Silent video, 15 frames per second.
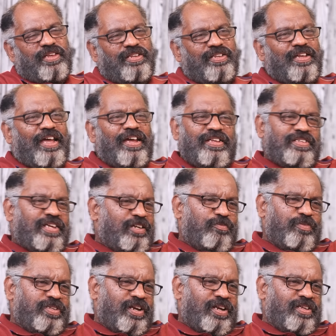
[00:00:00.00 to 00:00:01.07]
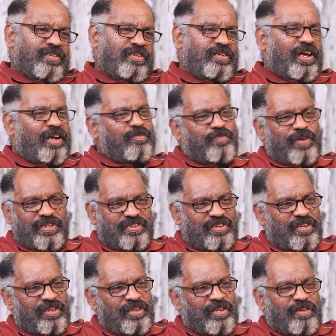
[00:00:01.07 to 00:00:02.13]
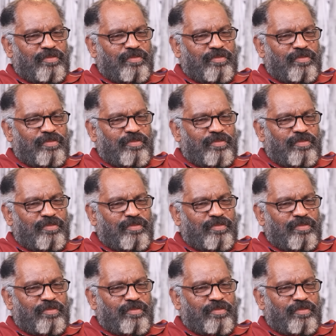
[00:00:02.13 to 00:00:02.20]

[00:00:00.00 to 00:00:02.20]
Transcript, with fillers: எதுக்காக இந்த அறிவிப்பு தெரில நானும் பார்த்தேன்